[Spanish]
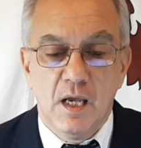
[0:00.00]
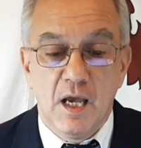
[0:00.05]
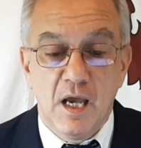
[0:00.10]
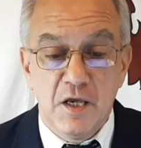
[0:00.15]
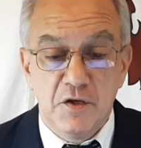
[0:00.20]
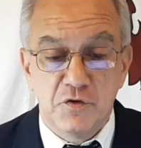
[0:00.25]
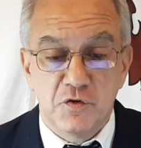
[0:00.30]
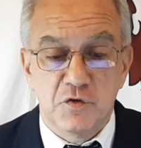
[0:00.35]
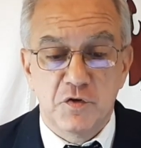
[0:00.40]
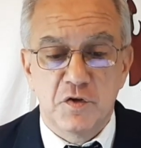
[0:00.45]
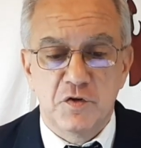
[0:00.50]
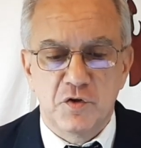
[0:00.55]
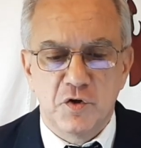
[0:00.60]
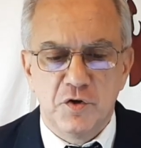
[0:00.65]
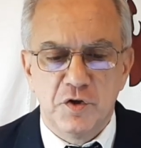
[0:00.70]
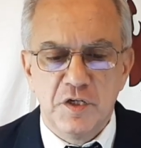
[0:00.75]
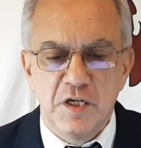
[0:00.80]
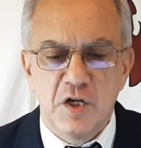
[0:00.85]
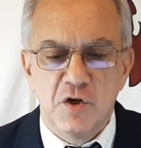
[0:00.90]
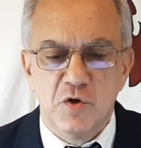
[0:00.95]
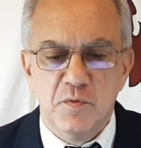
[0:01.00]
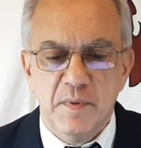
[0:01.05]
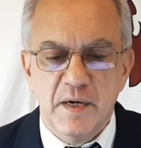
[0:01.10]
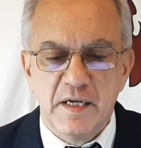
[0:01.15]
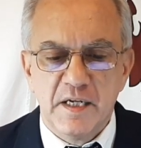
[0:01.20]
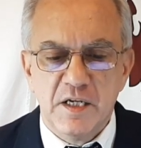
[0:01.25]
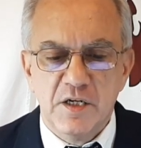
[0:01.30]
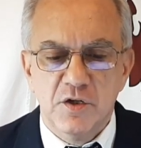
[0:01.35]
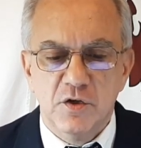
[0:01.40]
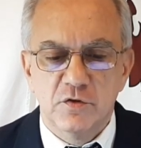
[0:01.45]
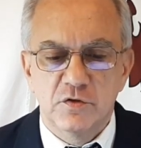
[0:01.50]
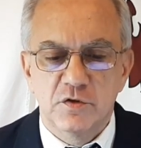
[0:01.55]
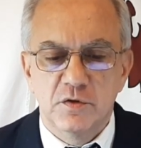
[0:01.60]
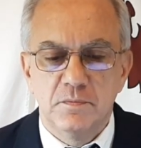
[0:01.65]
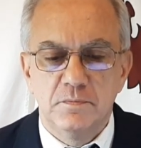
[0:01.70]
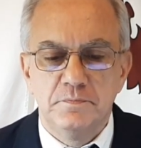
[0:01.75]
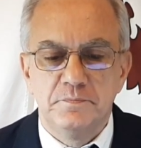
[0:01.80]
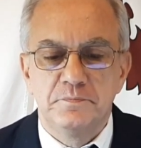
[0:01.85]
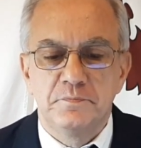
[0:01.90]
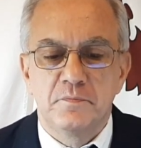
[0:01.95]
Estos extraordinarios marinos,
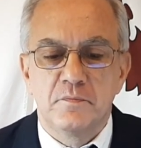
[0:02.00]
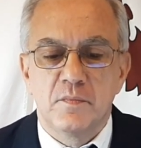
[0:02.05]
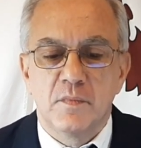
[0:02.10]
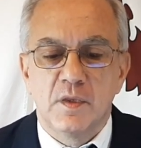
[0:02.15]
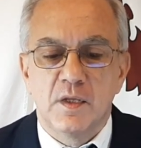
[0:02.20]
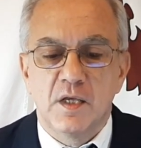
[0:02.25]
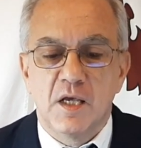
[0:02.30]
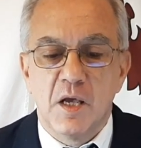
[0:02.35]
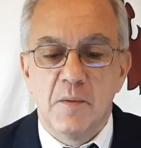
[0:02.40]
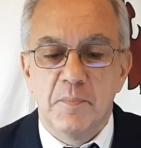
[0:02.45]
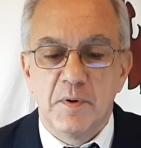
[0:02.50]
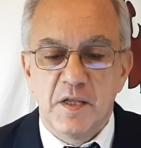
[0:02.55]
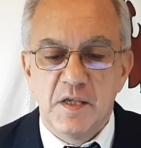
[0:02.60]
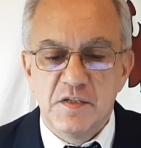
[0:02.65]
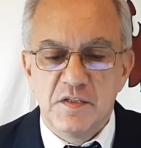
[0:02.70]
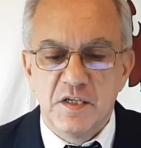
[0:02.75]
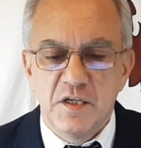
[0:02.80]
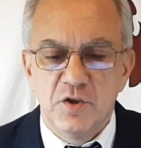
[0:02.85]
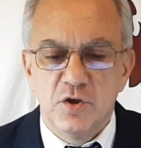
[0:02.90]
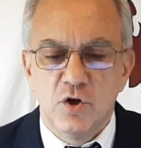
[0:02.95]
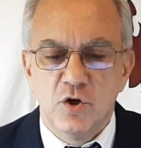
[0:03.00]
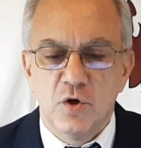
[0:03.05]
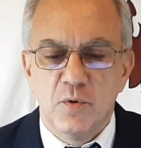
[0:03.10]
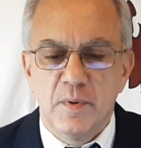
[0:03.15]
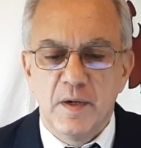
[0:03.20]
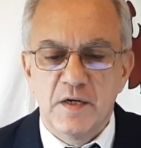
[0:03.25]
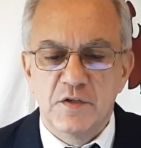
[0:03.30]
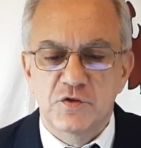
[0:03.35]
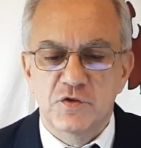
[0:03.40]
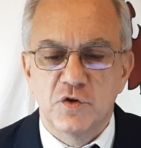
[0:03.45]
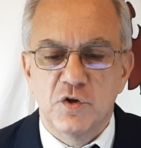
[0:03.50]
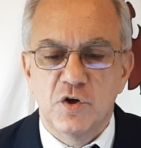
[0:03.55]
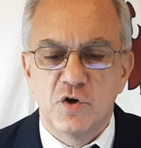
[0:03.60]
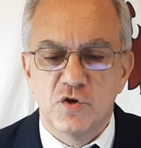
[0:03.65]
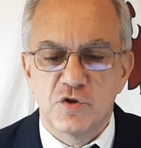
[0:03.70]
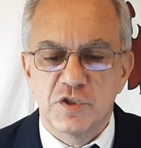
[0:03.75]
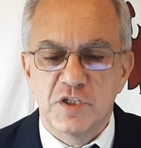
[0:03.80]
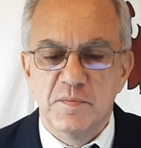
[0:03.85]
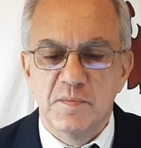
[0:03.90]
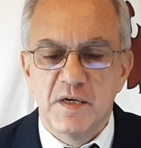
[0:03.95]
que prediciendo los versos de
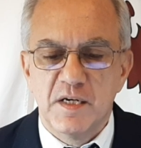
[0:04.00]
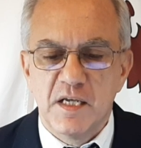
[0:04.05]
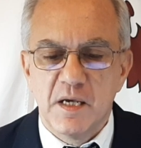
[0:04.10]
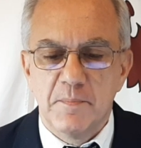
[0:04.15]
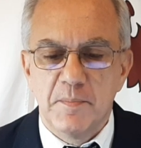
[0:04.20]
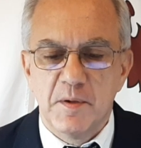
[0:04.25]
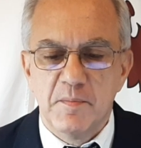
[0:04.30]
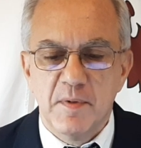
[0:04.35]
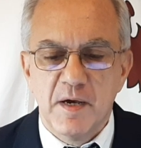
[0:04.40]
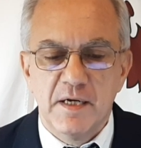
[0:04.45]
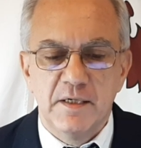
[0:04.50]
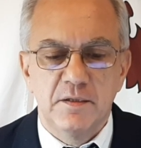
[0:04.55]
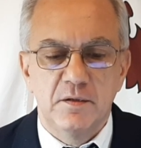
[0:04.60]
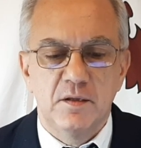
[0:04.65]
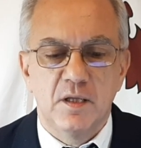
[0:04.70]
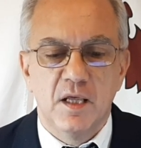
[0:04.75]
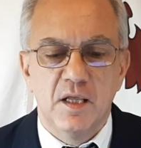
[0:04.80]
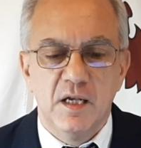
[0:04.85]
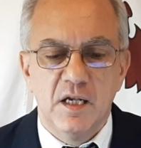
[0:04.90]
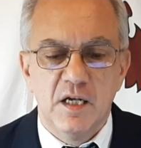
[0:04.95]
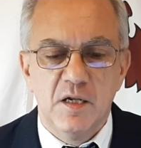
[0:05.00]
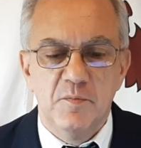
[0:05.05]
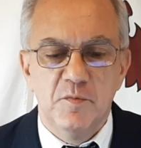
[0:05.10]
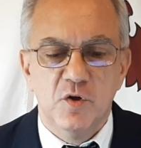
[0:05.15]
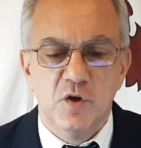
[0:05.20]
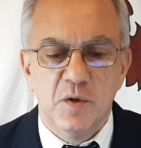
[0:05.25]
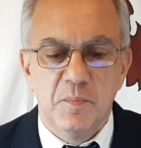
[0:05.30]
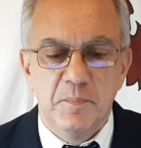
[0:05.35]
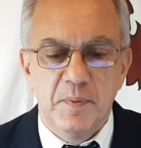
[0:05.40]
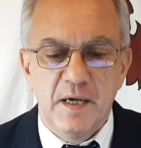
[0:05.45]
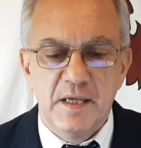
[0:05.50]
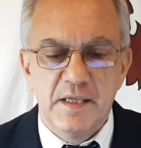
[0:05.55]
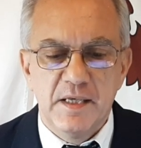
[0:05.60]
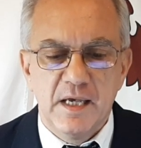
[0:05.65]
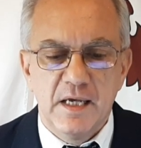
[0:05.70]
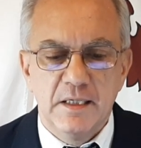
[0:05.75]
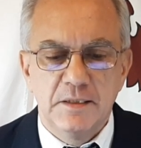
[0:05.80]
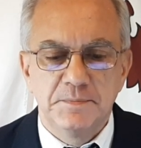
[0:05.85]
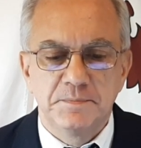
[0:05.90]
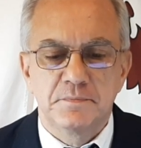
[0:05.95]
José María Pemán en el himno de
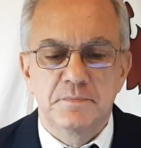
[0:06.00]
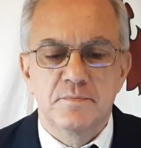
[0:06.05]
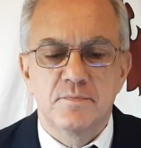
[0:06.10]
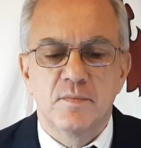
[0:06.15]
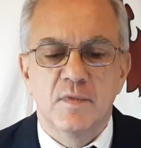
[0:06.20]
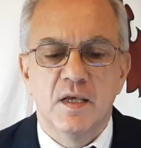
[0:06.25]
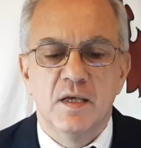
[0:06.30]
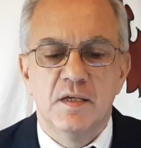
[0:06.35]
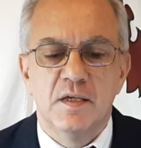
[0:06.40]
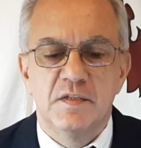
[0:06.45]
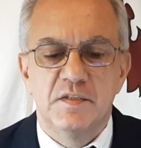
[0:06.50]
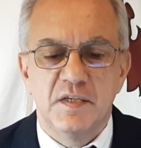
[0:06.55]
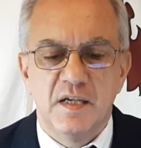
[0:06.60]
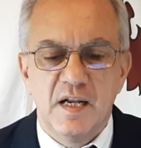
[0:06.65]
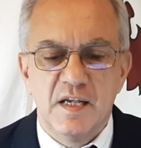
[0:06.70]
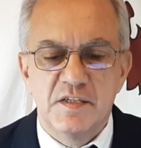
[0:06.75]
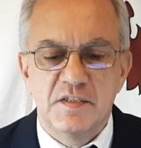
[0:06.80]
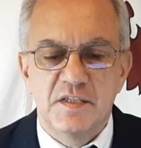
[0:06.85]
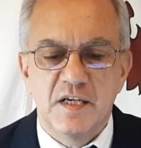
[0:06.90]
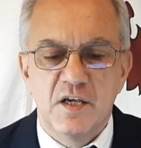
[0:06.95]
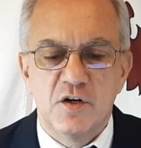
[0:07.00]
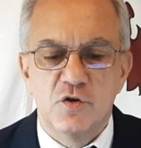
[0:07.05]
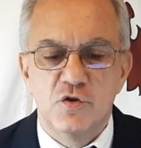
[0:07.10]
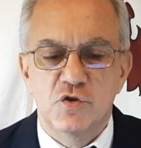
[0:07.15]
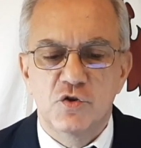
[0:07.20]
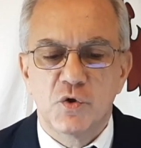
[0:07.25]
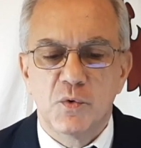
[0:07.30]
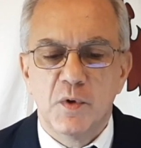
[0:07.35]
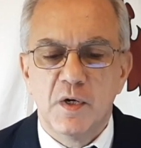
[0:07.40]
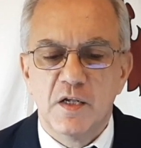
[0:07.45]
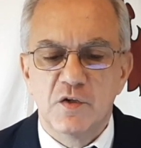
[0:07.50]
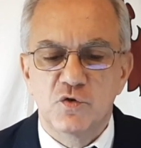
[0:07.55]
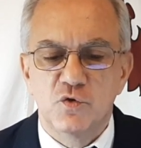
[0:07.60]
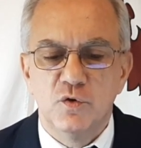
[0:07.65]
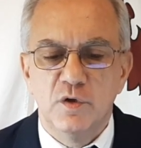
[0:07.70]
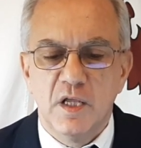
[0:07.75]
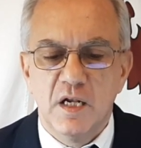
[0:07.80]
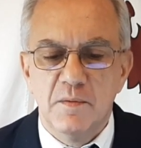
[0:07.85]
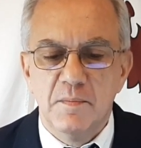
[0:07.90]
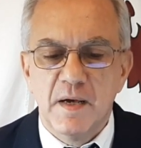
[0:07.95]
España, se lanzaron sobre el
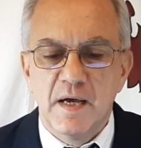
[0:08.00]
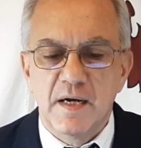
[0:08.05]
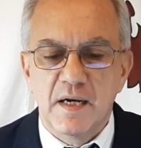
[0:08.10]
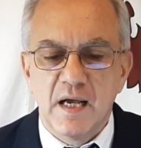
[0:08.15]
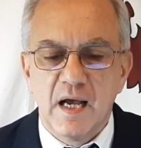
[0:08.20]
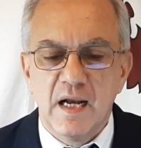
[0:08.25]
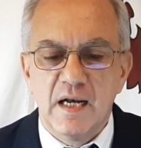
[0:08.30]
azul del mar